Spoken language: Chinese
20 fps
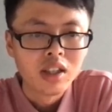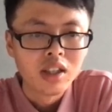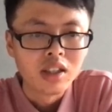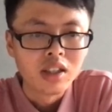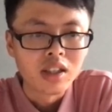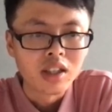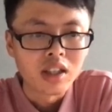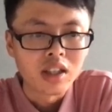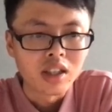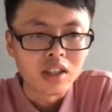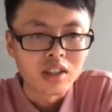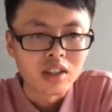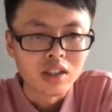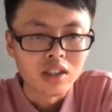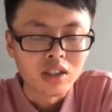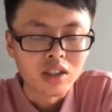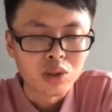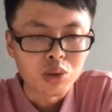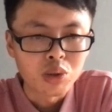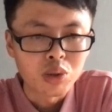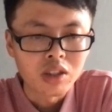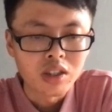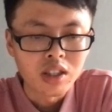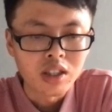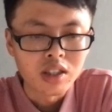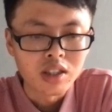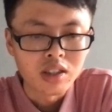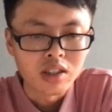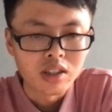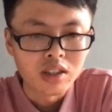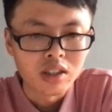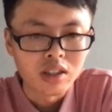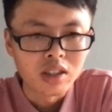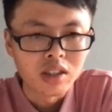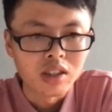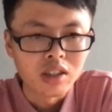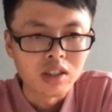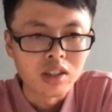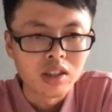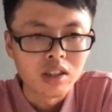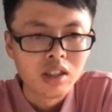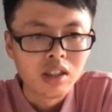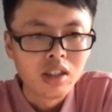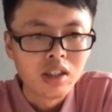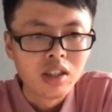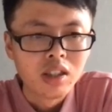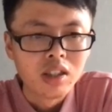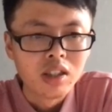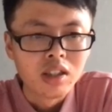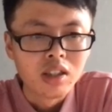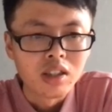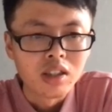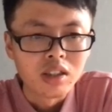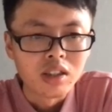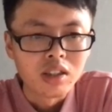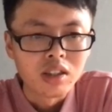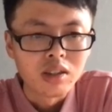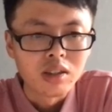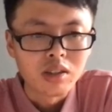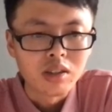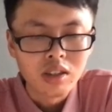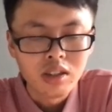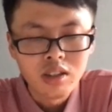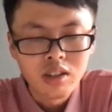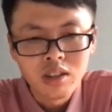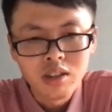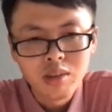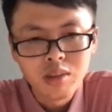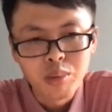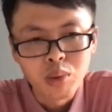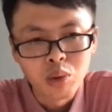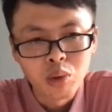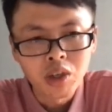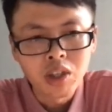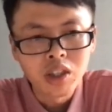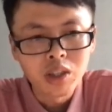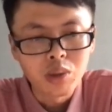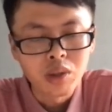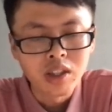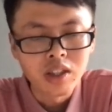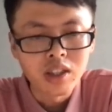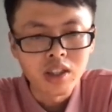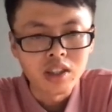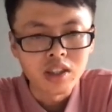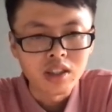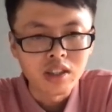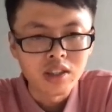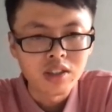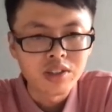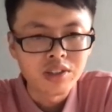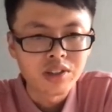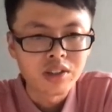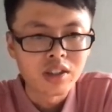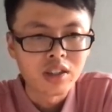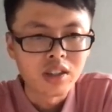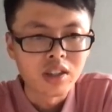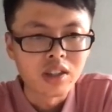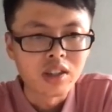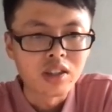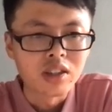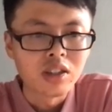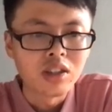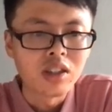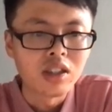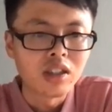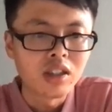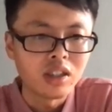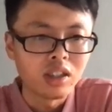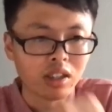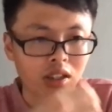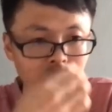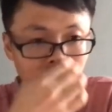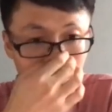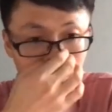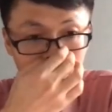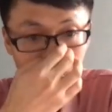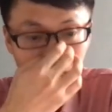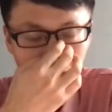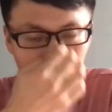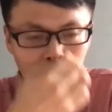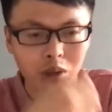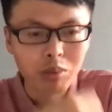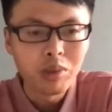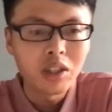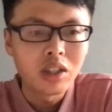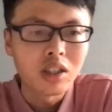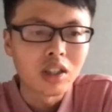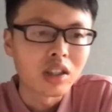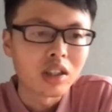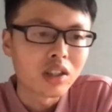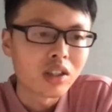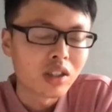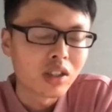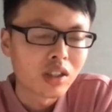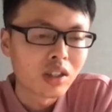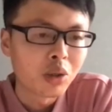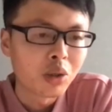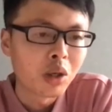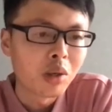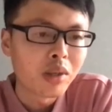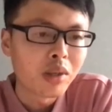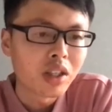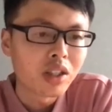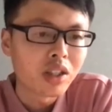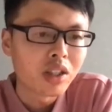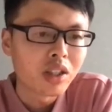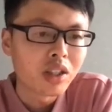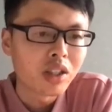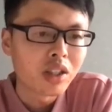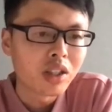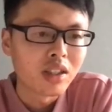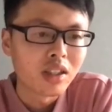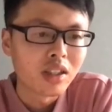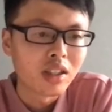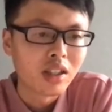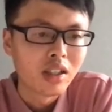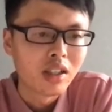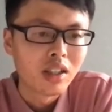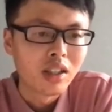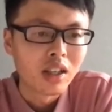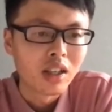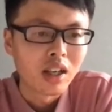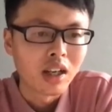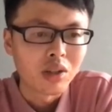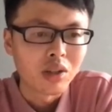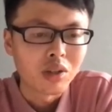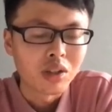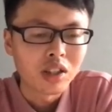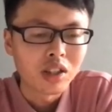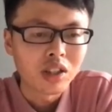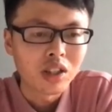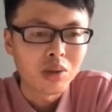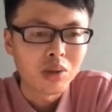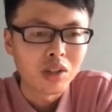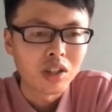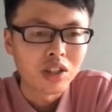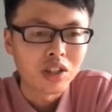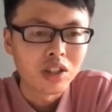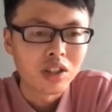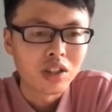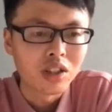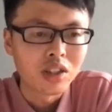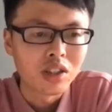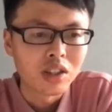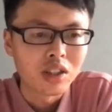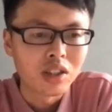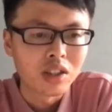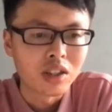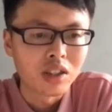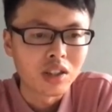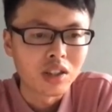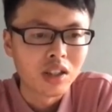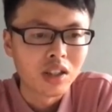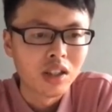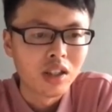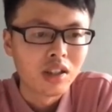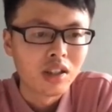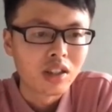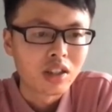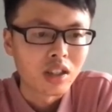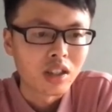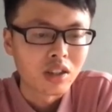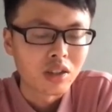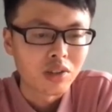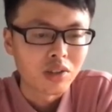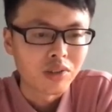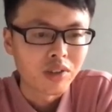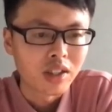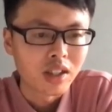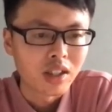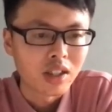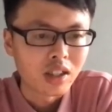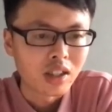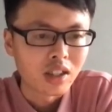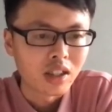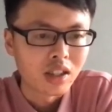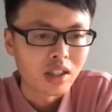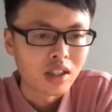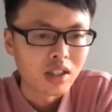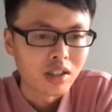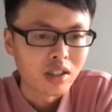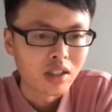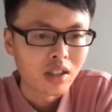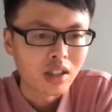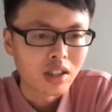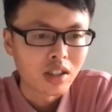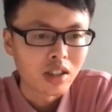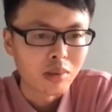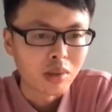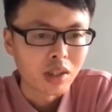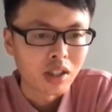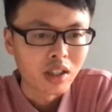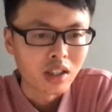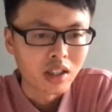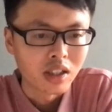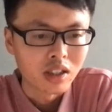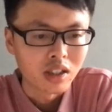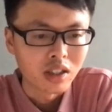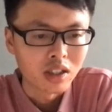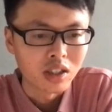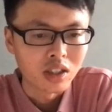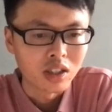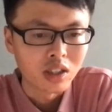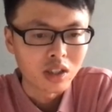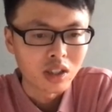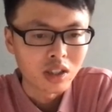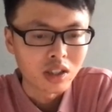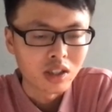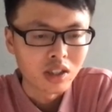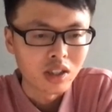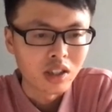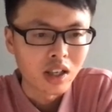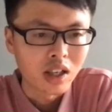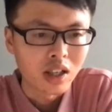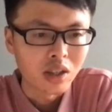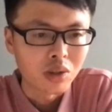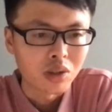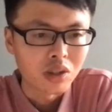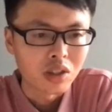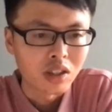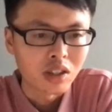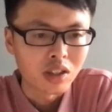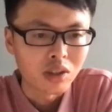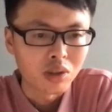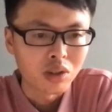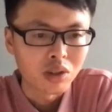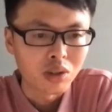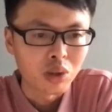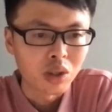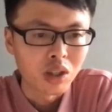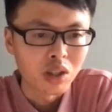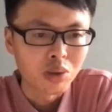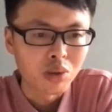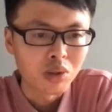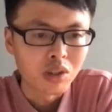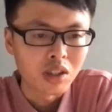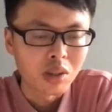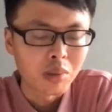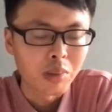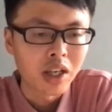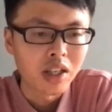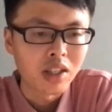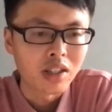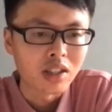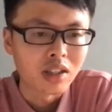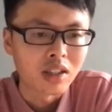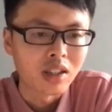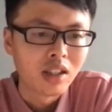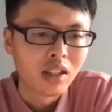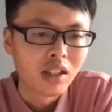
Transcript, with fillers: 那以及说像这个呃 Broker 端的呃一些这个 topic topic 信息，还有它订阅的信息，这些也是放在一个 Z K 里面，以及以及还有一个就是全局的一个配置，